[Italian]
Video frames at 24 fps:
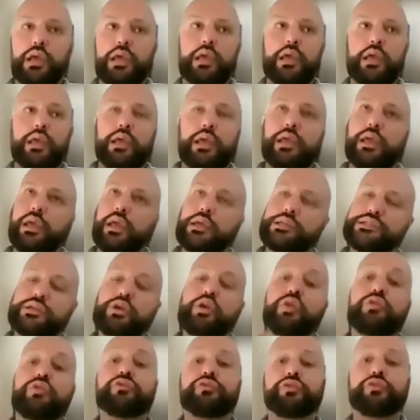e, e, e, si
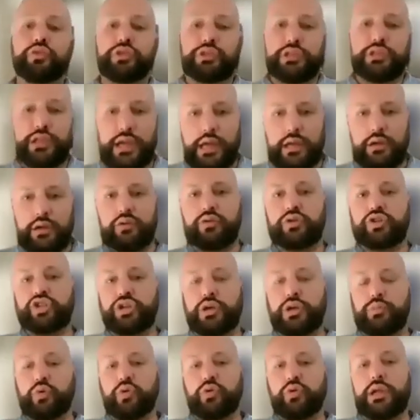confronteranno
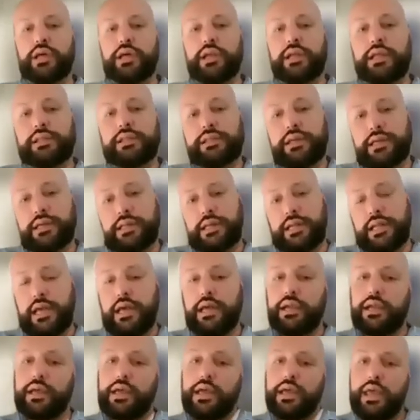diciamo, con la realtà
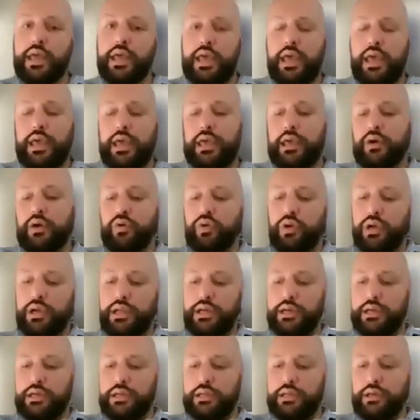italiana e con,
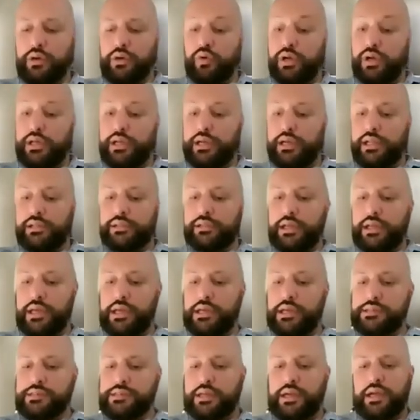la, e con, la,
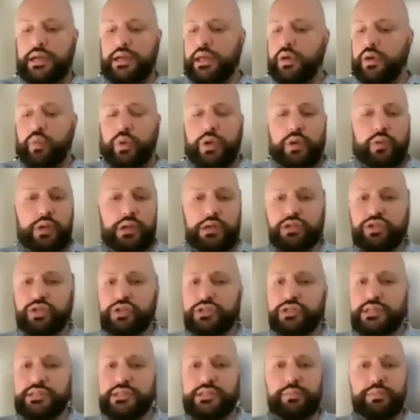realtà estera. Anche qui quindi
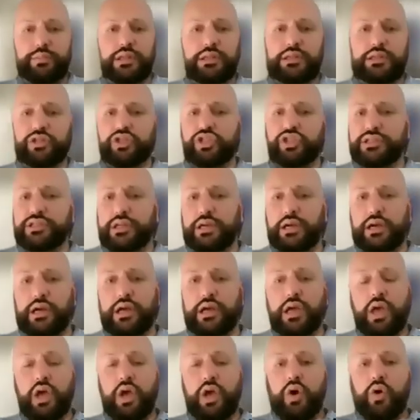sostanzialmente ci sarà
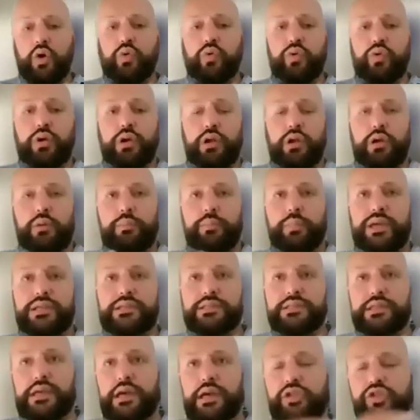un
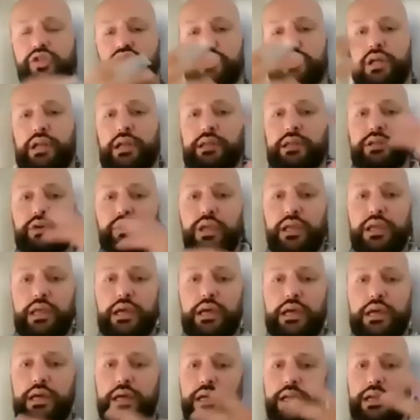passaggio dalla
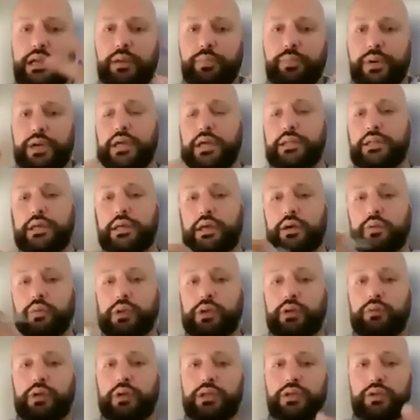teoria alla pratica,
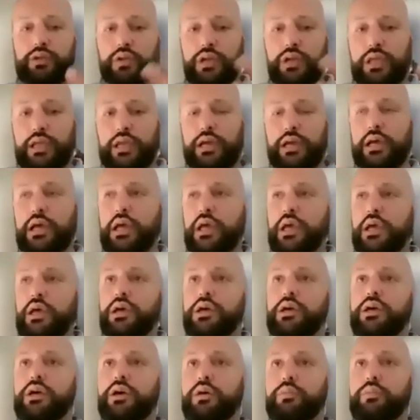quindi una teoria
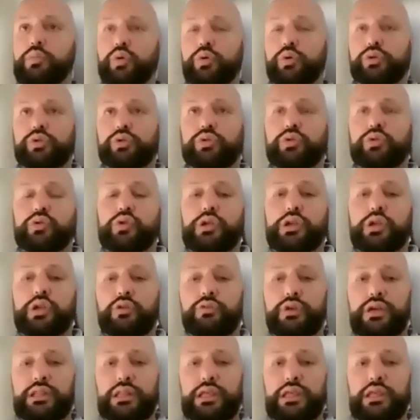eh, molto
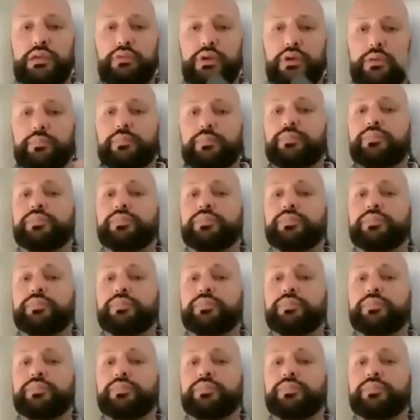innovativa